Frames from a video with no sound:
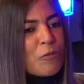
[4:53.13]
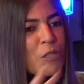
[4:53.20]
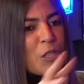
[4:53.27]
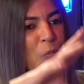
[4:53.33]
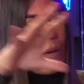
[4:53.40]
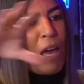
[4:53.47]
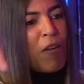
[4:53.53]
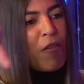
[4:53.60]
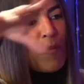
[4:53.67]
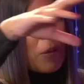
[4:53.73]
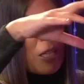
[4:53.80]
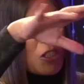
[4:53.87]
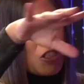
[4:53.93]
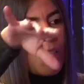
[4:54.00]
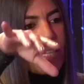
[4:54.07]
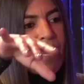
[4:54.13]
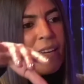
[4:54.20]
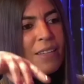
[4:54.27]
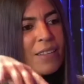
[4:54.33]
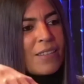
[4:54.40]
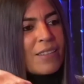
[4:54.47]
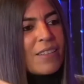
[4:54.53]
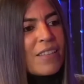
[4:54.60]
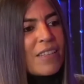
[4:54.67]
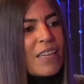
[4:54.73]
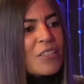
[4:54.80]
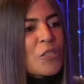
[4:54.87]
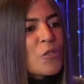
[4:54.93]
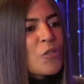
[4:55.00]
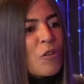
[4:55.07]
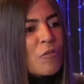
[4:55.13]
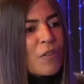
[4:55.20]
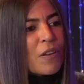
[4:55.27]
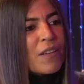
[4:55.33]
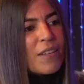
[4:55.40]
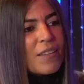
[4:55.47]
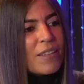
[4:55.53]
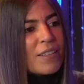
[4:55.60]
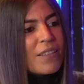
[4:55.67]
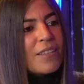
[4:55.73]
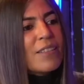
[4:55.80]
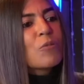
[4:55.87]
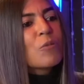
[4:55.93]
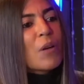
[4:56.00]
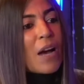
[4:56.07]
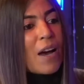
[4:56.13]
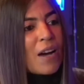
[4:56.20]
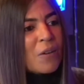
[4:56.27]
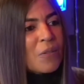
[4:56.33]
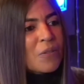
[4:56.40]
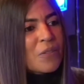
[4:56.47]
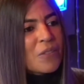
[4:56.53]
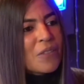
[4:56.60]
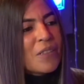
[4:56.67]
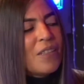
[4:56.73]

espiava pela janela, a gente só via ele ali no carro,